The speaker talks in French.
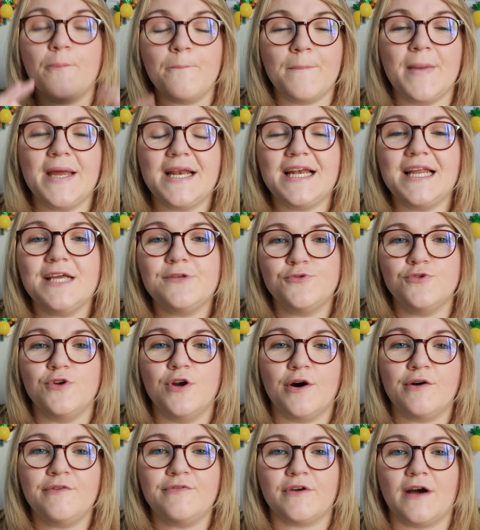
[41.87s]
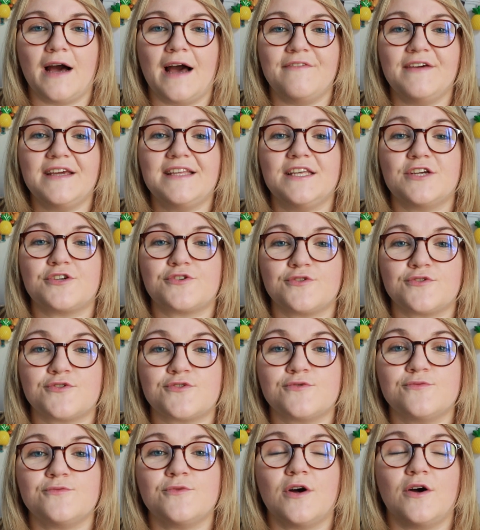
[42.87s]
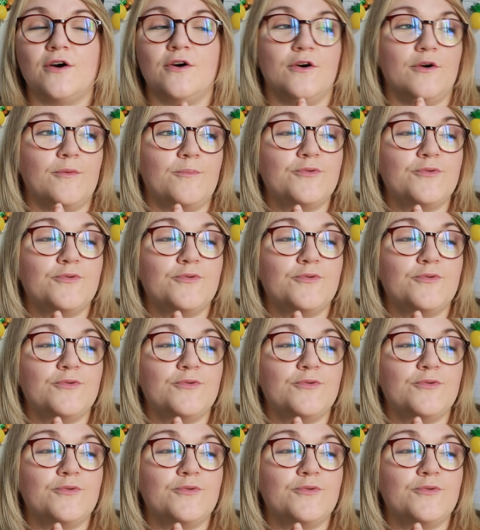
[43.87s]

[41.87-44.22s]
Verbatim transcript: medley du love avec des chansons euh,